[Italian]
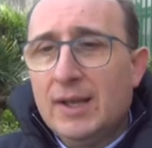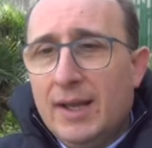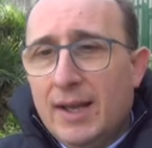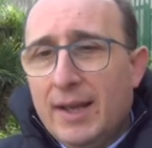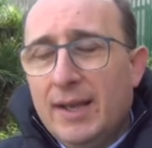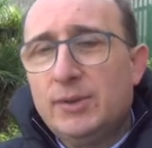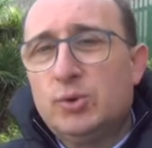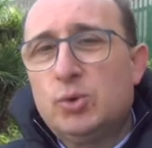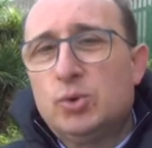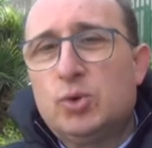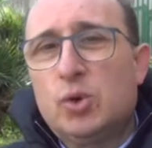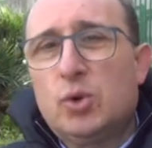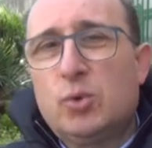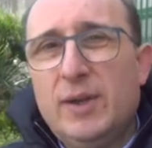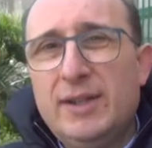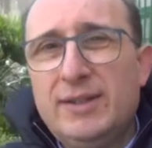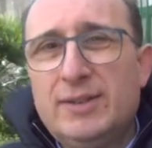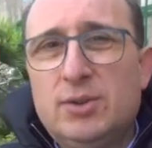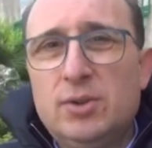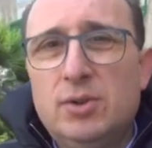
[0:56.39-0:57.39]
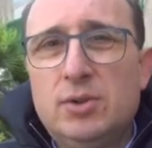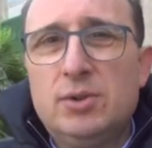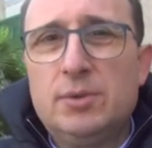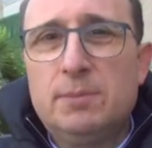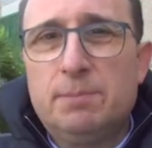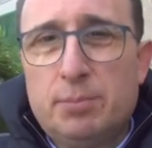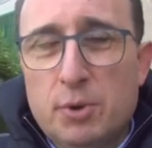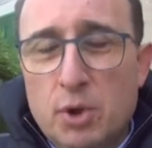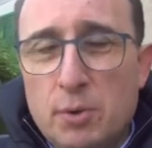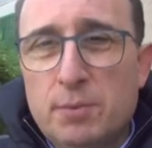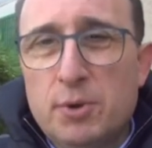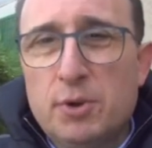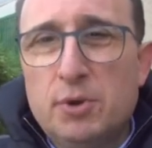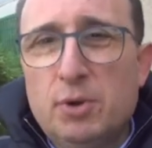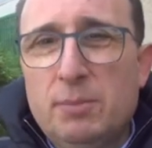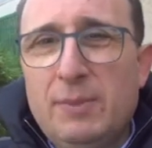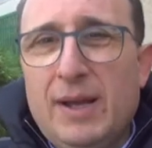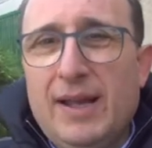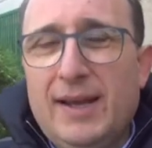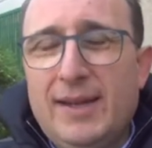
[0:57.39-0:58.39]
E tutto questo proprio
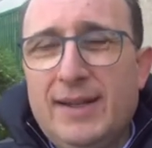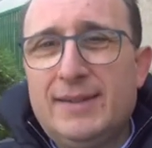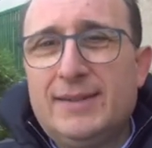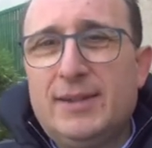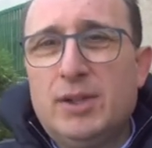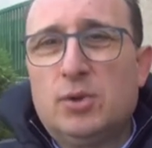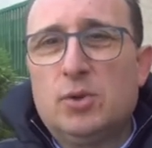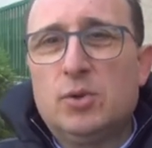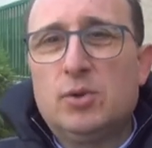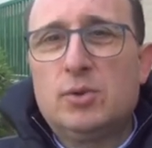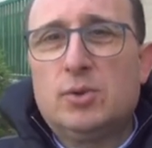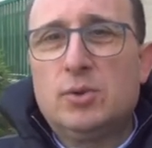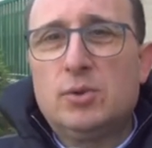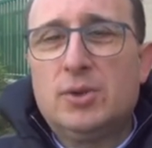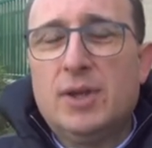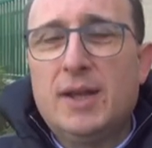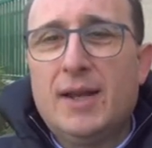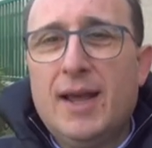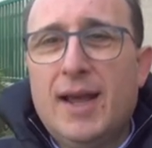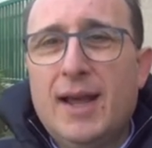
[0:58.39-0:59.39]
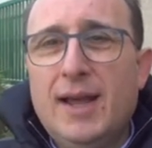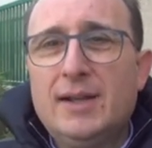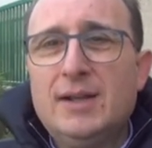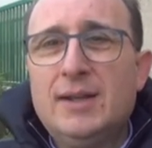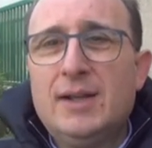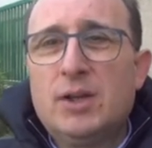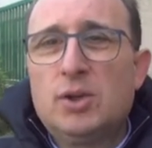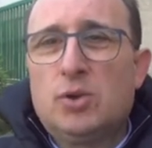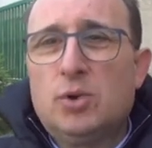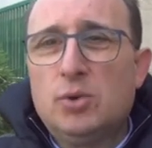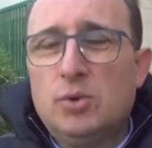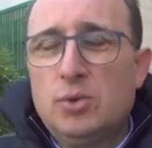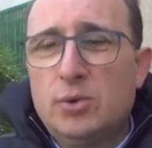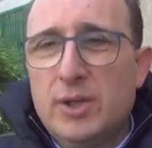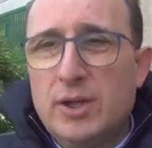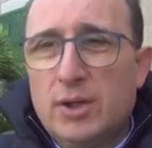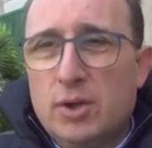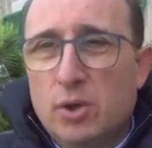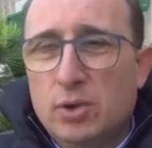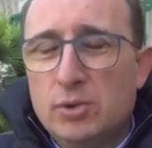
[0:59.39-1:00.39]
domani si concluderà con un
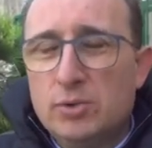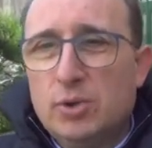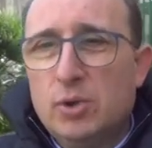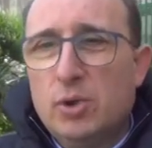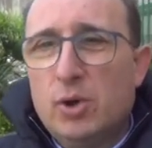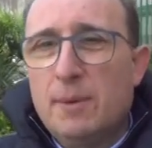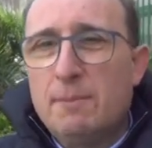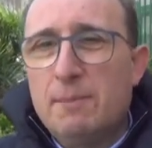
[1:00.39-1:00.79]
incontro a